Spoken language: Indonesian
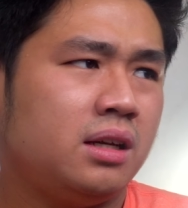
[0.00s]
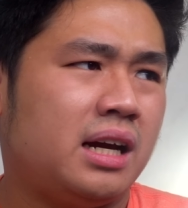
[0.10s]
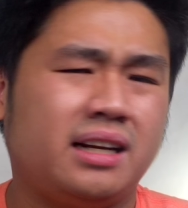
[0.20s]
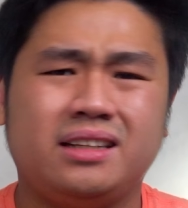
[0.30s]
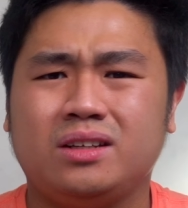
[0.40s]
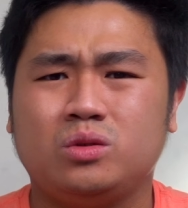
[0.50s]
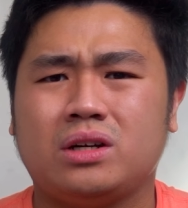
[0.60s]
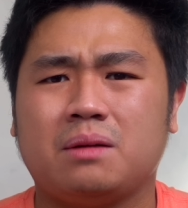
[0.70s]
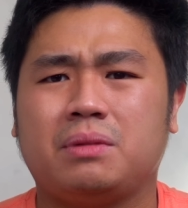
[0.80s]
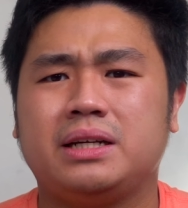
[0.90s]
Anehnya itu
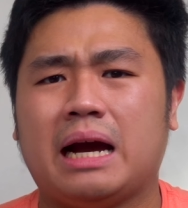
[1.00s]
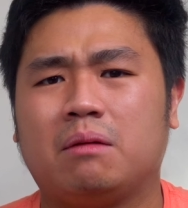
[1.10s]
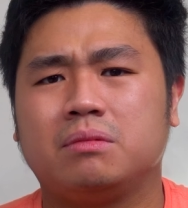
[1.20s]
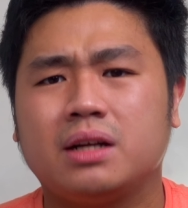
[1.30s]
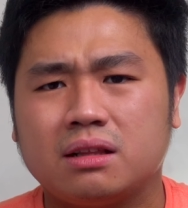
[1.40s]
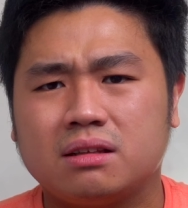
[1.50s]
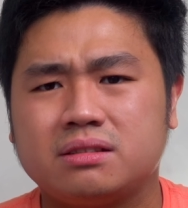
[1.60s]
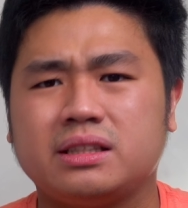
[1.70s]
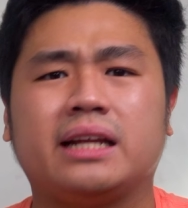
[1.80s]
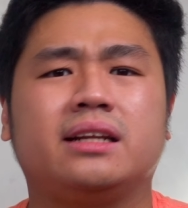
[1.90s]
kenapa di upgrade
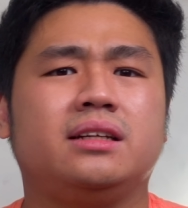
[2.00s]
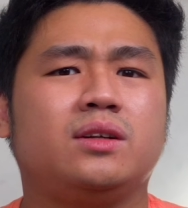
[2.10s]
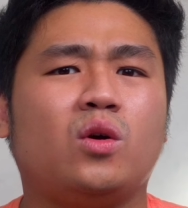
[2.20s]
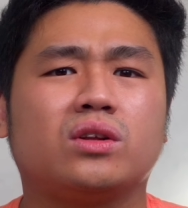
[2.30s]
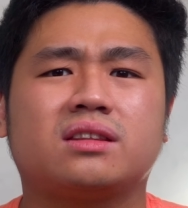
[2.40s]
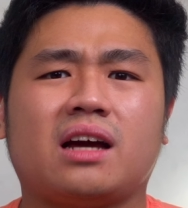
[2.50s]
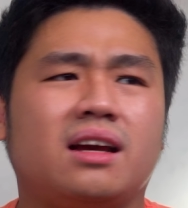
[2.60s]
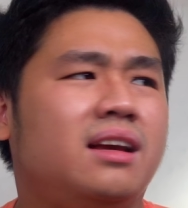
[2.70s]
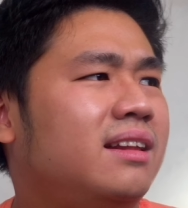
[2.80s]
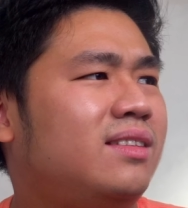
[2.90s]
standnya jadi
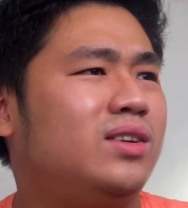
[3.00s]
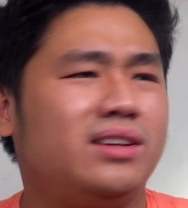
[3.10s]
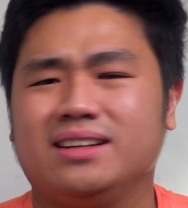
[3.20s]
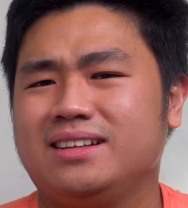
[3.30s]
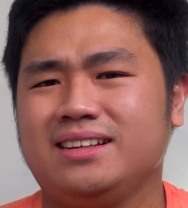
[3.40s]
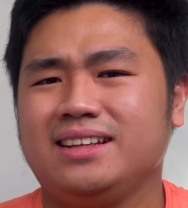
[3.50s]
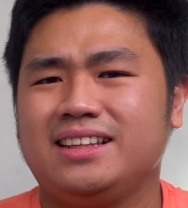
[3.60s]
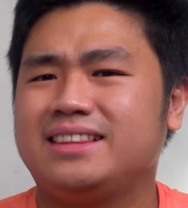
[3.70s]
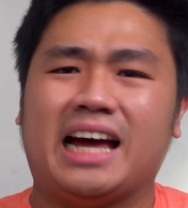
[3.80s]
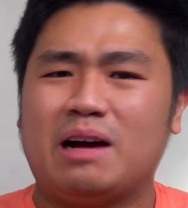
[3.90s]
kotak gitu.
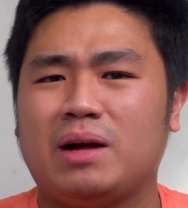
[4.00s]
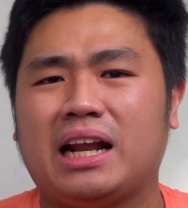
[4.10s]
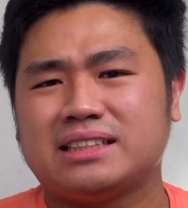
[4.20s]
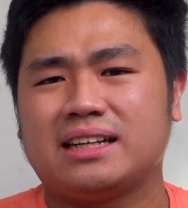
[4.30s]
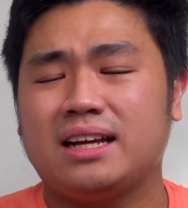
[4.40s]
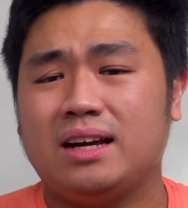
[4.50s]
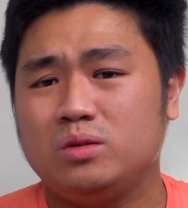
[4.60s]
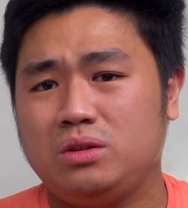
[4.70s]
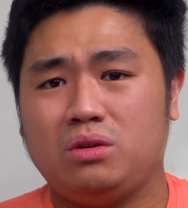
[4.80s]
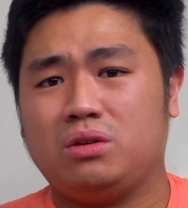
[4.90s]
Entah apa alasannya
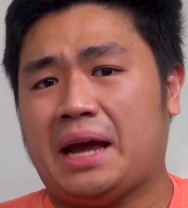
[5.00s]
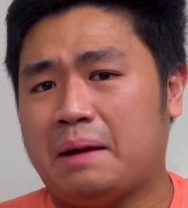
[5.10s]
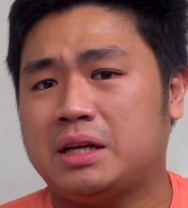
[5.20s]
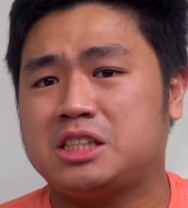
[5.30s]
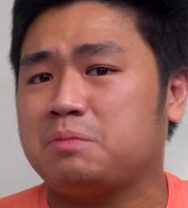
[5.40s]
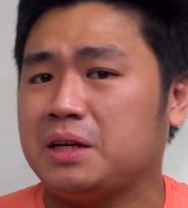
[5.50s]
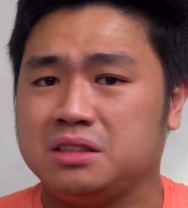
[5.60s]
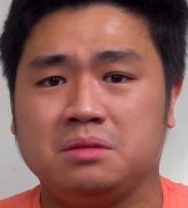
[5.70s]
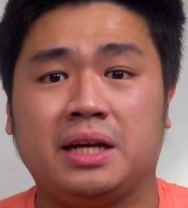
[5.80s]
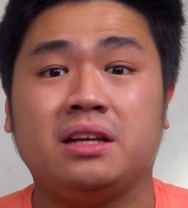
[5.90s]
untuk hemat
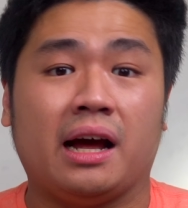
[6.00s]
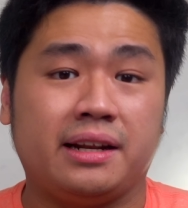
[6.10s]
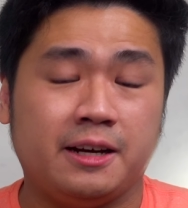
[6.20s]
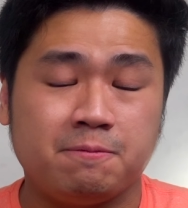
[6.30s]
space di meja kali